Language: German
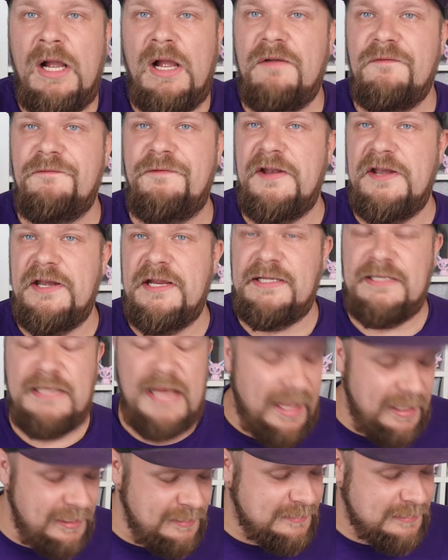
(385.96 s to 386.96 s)
Finde ich
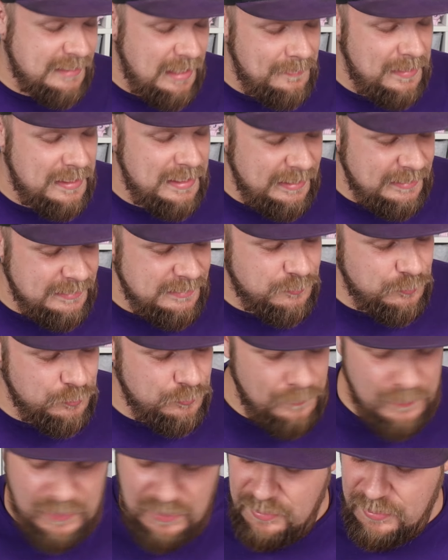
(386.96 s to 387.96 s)
nice, kann man echt
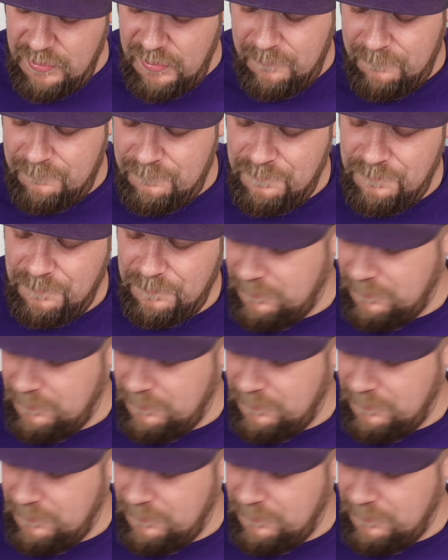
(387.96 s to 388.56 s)
gut mitnehmen